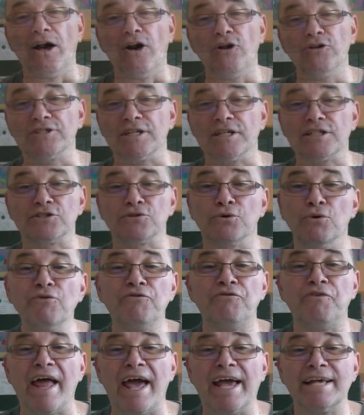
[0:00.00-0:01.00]
Hause so
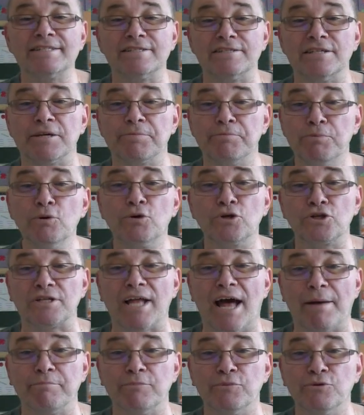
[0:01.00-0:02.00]
fleißig
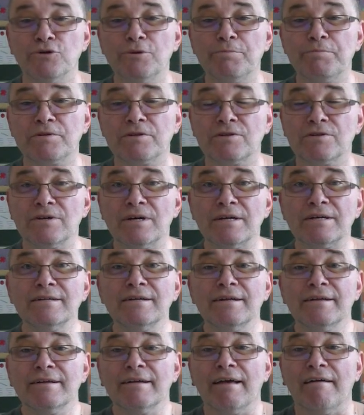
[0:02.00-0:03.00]
Buchstaben übt,
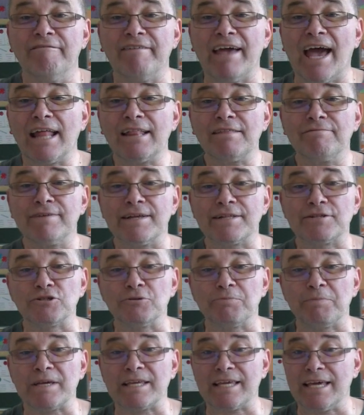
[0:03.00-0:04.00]
werden wir
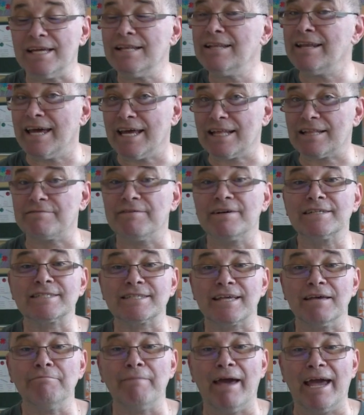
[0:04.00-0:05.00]
zu Beginn etwas
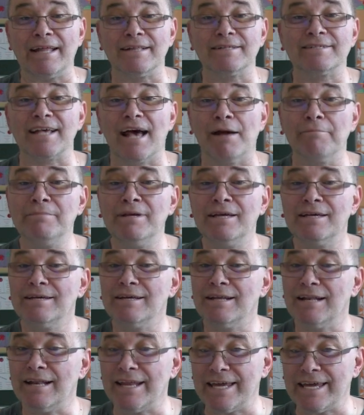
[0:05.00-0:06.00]
gemeinsam
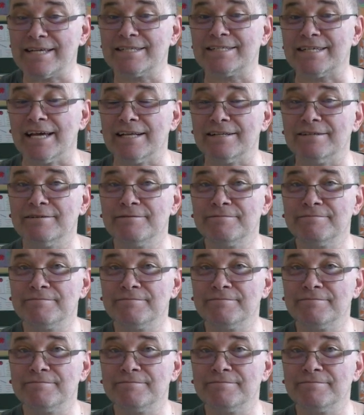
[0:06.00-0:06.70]
lesen.